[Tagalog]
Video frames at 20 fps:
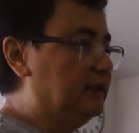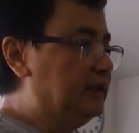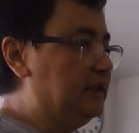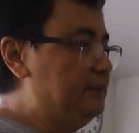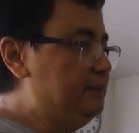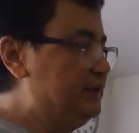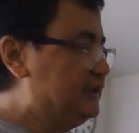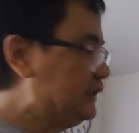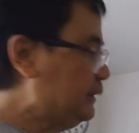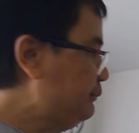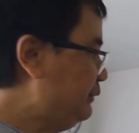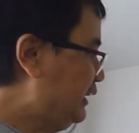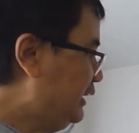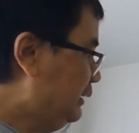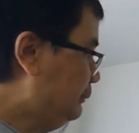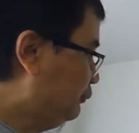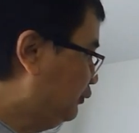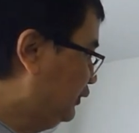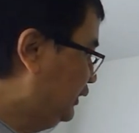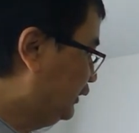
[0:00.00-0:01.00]
Ibig
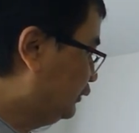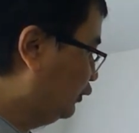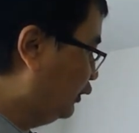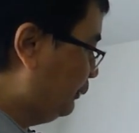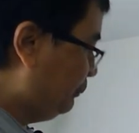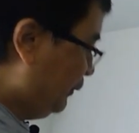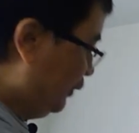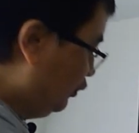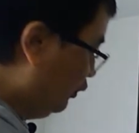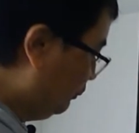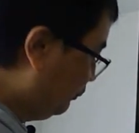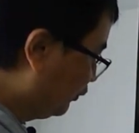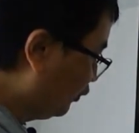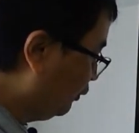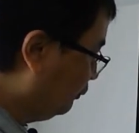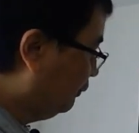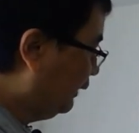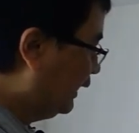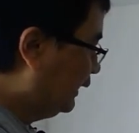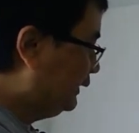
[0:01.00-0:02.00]
sabihin po nito,
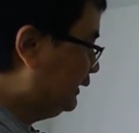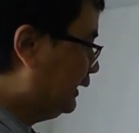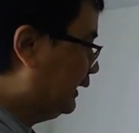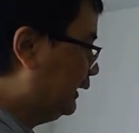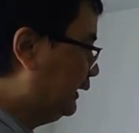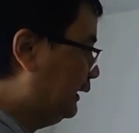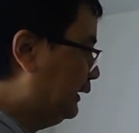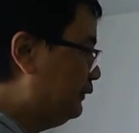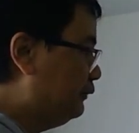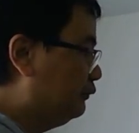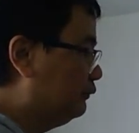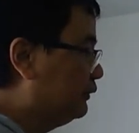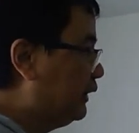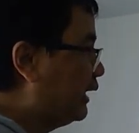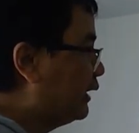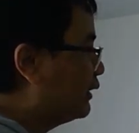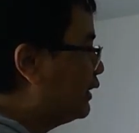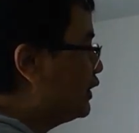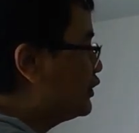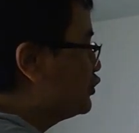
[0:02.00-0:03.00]
ipinuprove lang niya na yung
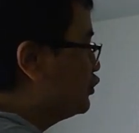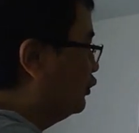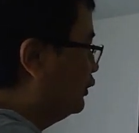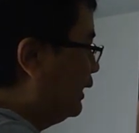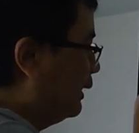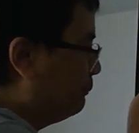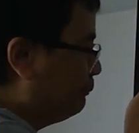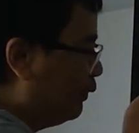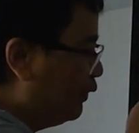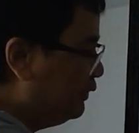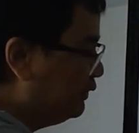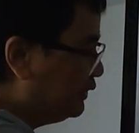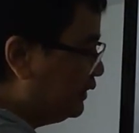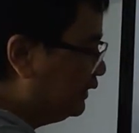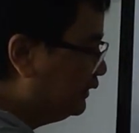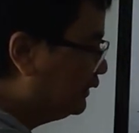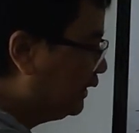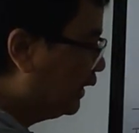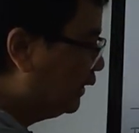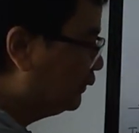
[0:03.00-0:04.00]
direction na
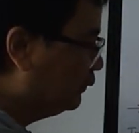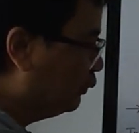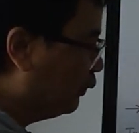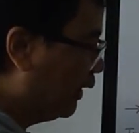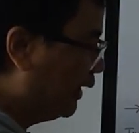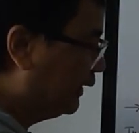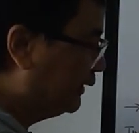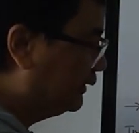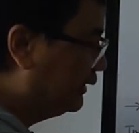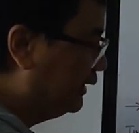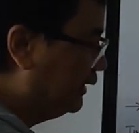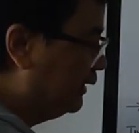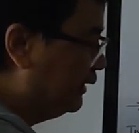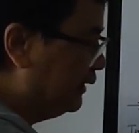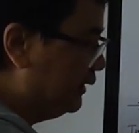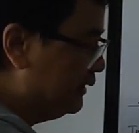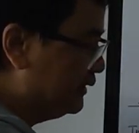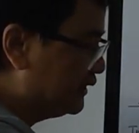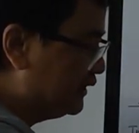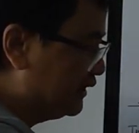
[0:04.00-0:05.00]
pointing downward
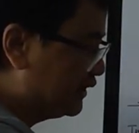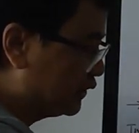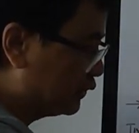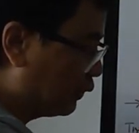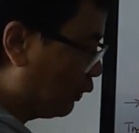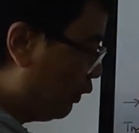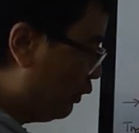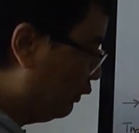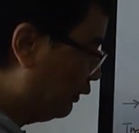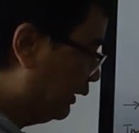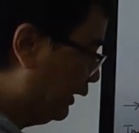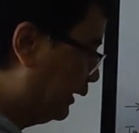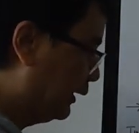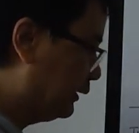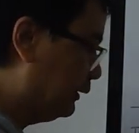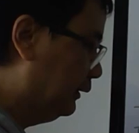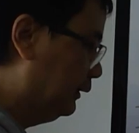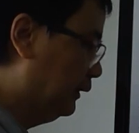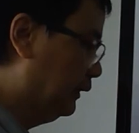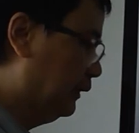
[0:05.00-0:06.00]
is
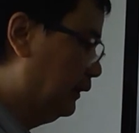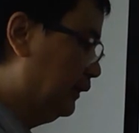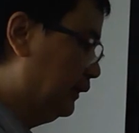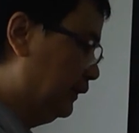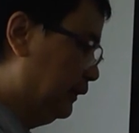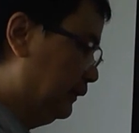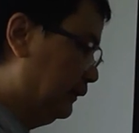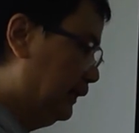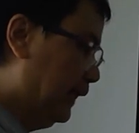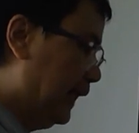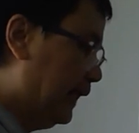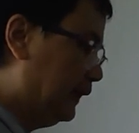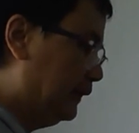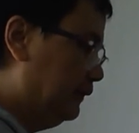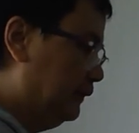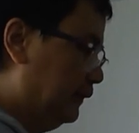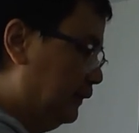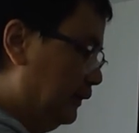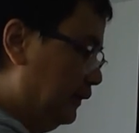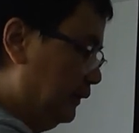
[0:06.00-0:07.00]
stronger
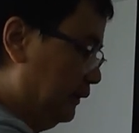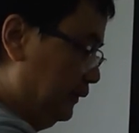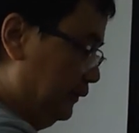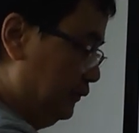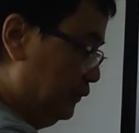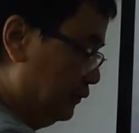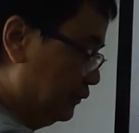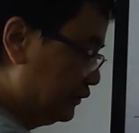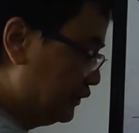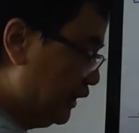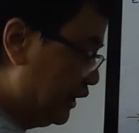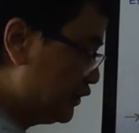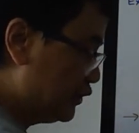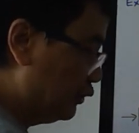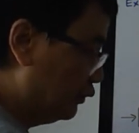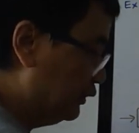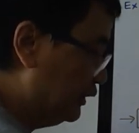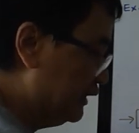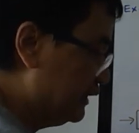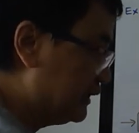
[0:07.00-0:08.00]
than yung
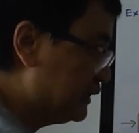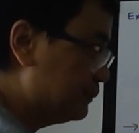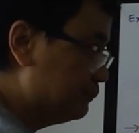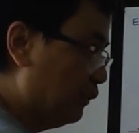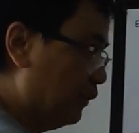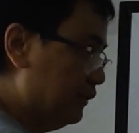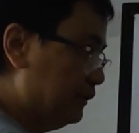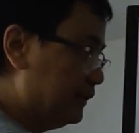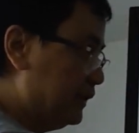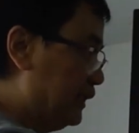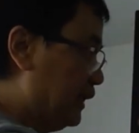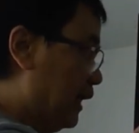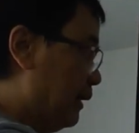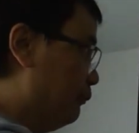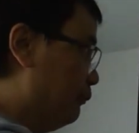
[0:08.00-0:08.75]
section is pointing